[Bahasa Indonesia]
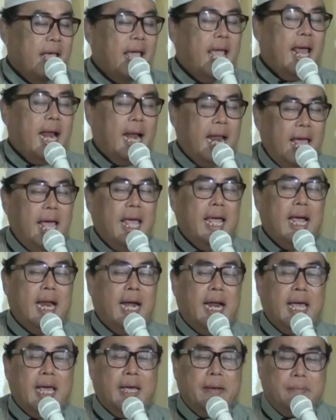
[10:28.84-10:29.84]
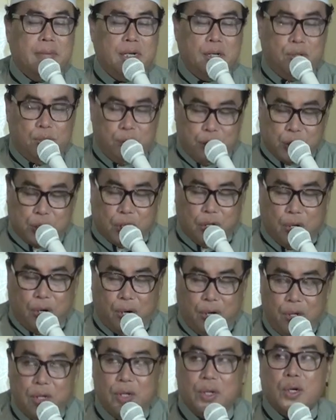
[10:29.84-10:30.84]
elek-elek e menungso
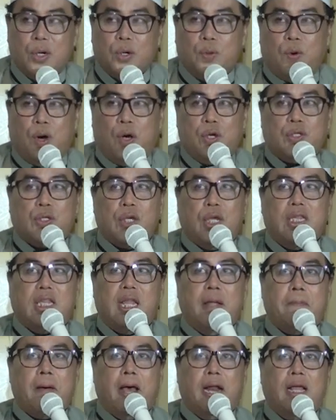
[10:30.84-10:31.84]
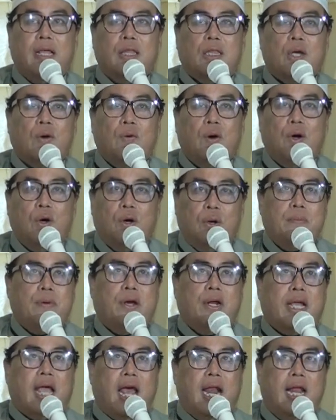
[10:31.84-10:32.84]
wong sing diparingi dawa
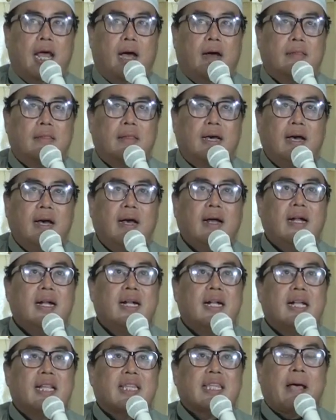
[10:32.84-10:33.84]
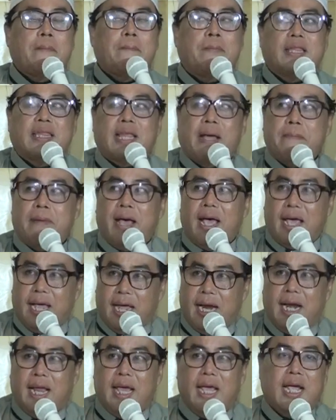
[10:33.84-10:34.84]
umur kali Allah tapi tambah
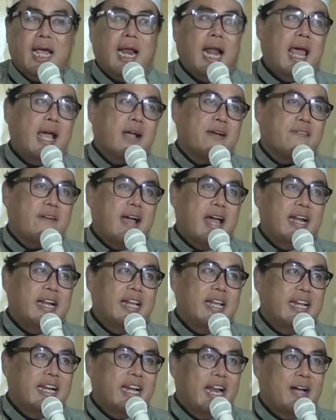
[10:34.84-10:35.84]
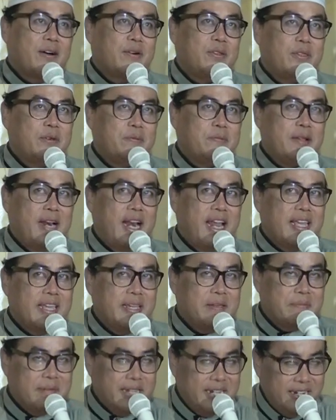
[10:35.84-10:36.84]
elek kelakuane
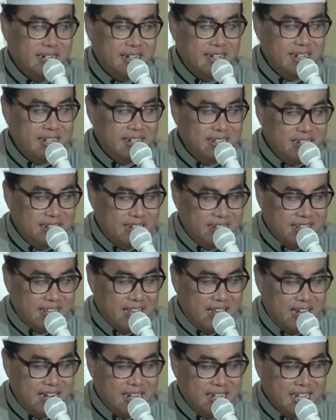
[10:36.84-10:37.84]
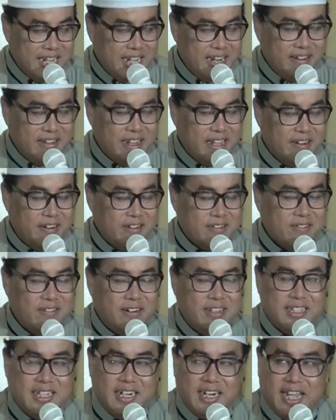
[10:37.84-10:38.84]
naudzubillahi min Nah, kira-kira
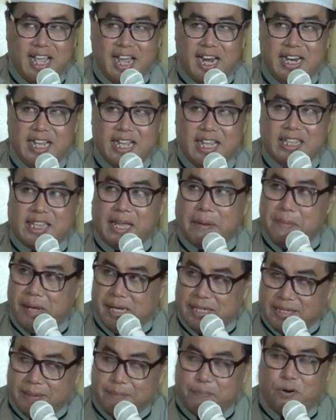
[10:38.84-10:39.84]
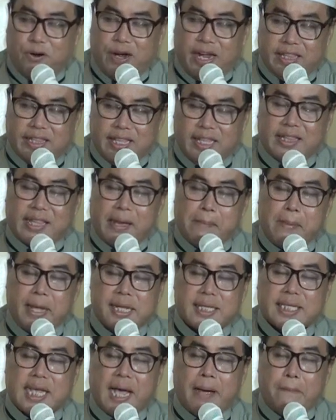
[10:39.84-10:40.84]
kula jenengan niki tambah sepuh ngeten
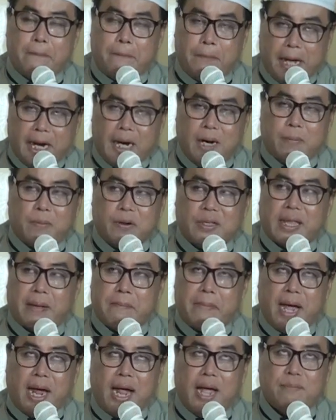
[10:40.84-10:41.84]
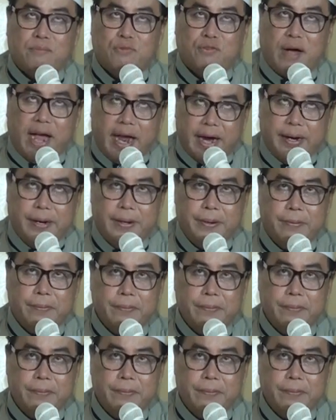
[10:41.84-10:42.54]
tambah sabar apa tambah ngamuan